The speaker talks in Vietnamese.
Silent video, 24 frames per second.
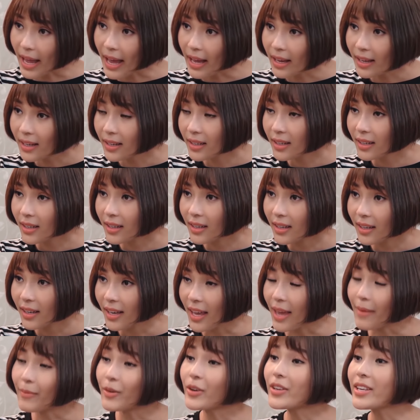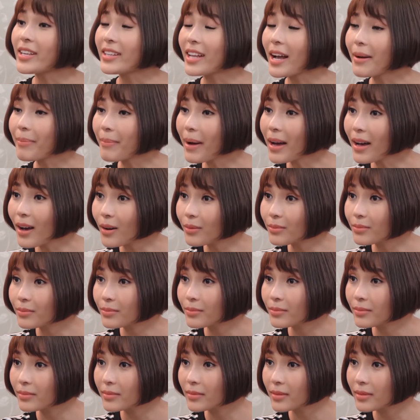Dạ Em có gì thắc mắc
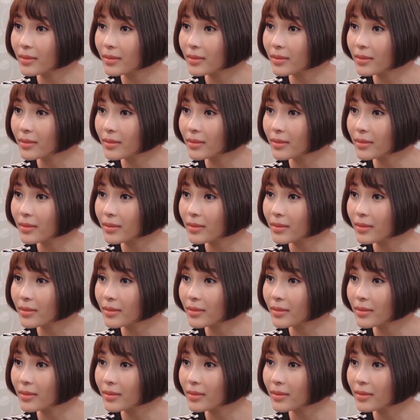không